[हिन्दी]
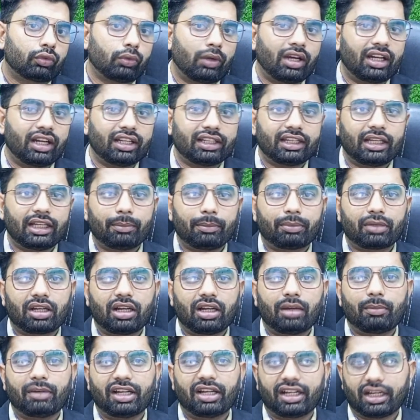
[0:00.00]
स्वागत है
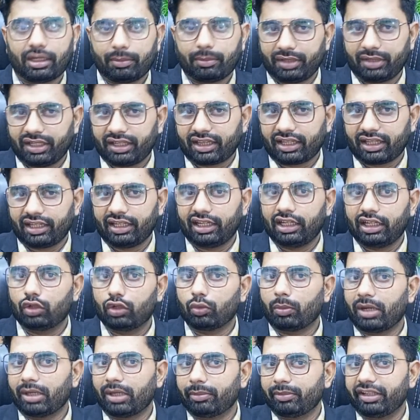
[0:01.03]
आपका हमारे अपने चैनल
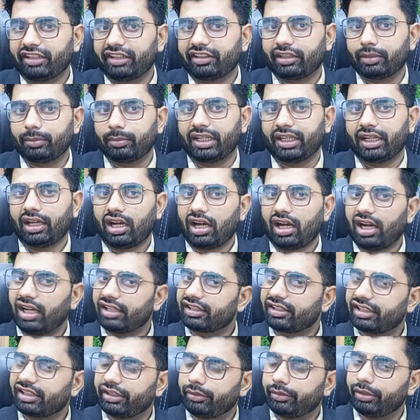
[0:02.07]
नुमान मेडिसिन में
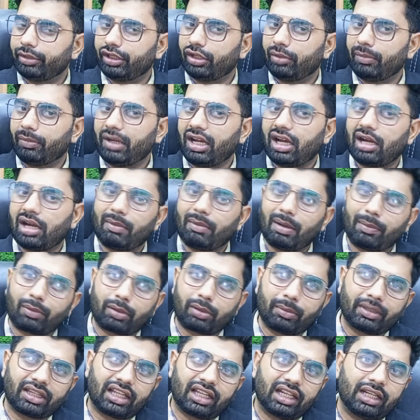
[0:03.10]
आज की इस वीडियो में हम
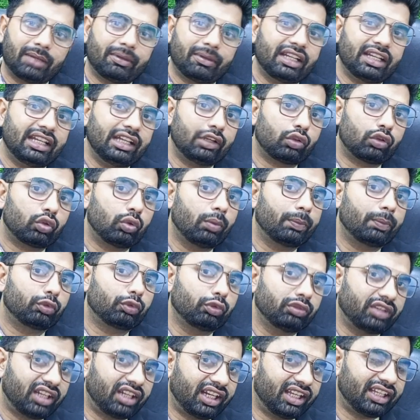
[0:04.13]
आपको बताने वाले हैं रूप
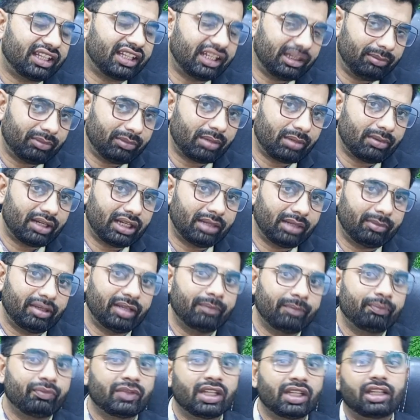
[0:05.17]
सुंदरी क्रीम के बारे
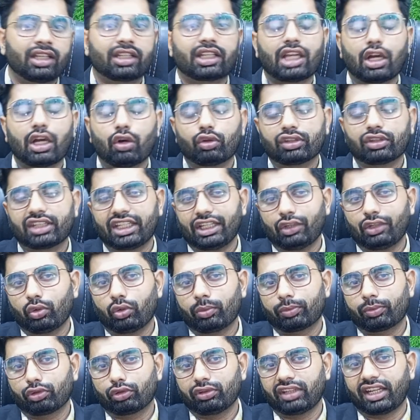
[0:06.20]
में क्या होती है
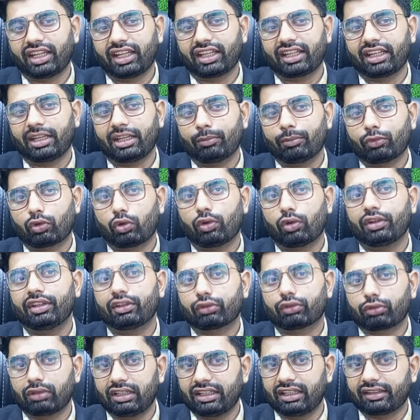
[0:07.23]
रूप सुंदरी क्रीम कौन
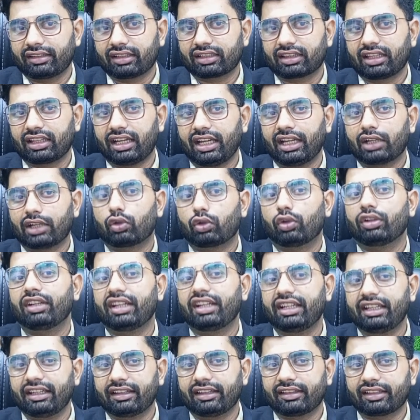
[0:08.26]
इसको ले सकता है कौन
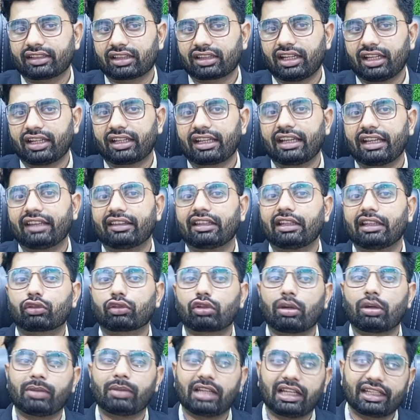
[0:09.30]
नहीं ले सकता है कैसे
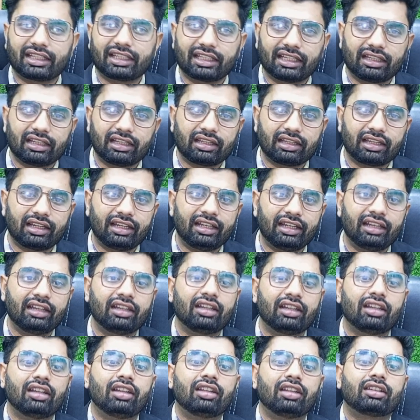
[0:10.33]
इसको अप्लाई किया जाता है
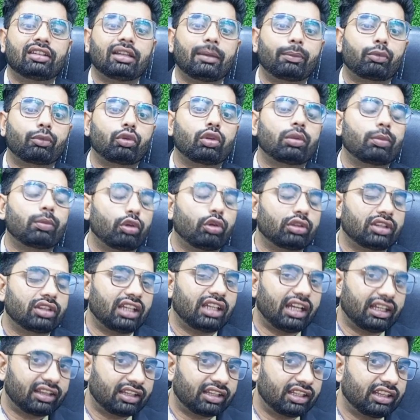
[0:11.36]
सब कुछ बहुत
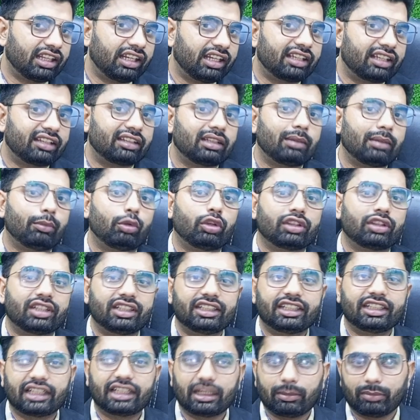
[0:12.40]
ही अच्छी तरीके से बहुत
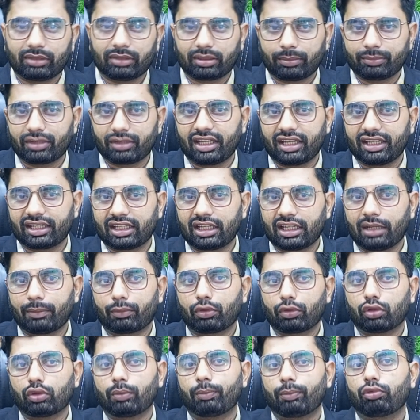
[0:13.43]
ही डिटेल में समझाएंगे
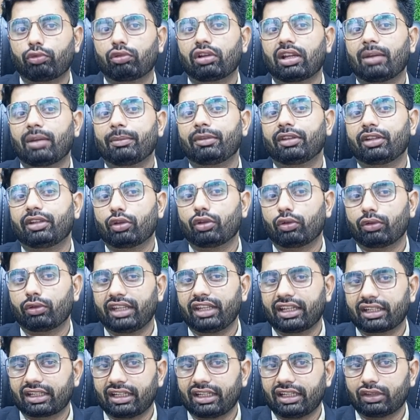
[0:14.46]
आपको तो पूरा वीडियो को
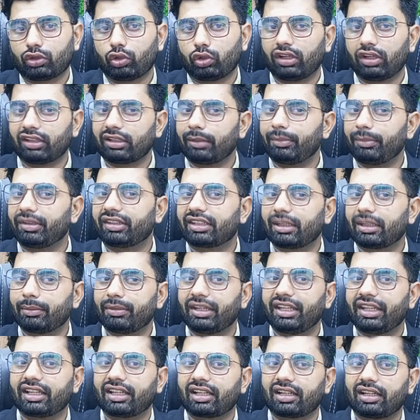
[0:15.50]
देखना है थोड़ा सा भी
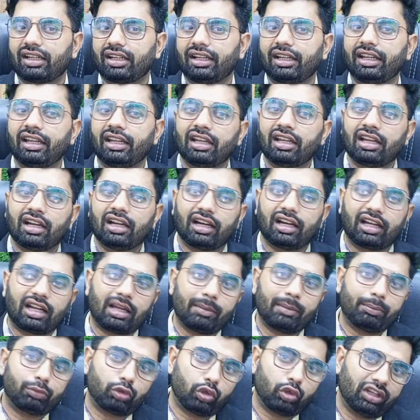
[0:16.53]
स्किप नहीं करना है
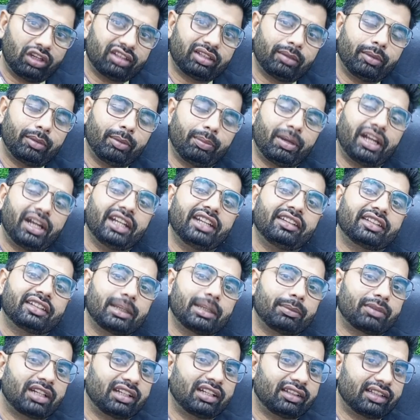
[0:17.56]
अगर आप थोड़ा सा भी पार्ट
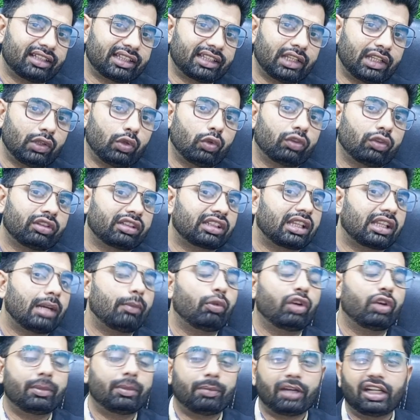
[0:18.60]
स्किप कर सकते हैं तो हो सकता
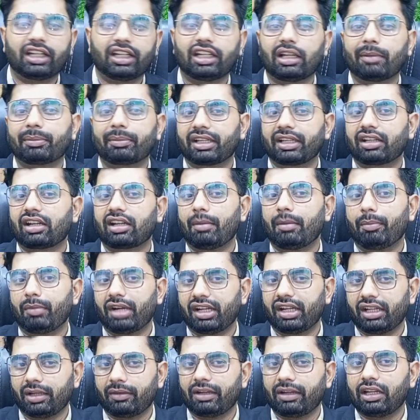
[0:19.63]
है वही पार्ट आपके काम
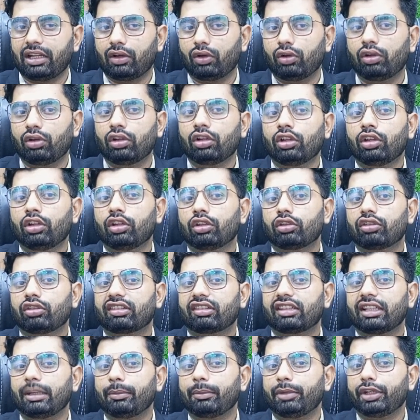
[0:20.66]
में आने वाला हो तो
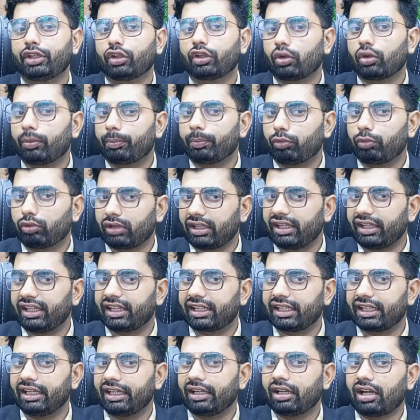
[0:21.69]
इसलिए वीडियो को पूरा
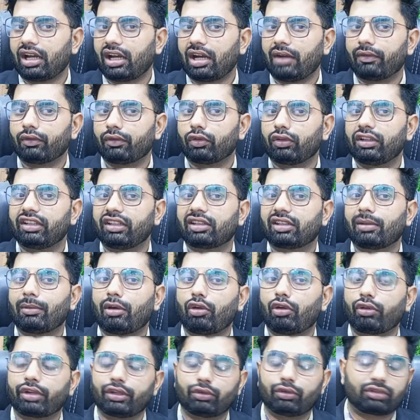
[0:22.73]
देखें हाफ नॉलेज
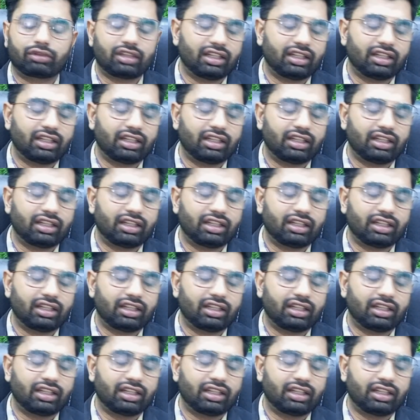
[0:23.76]
दबाओगे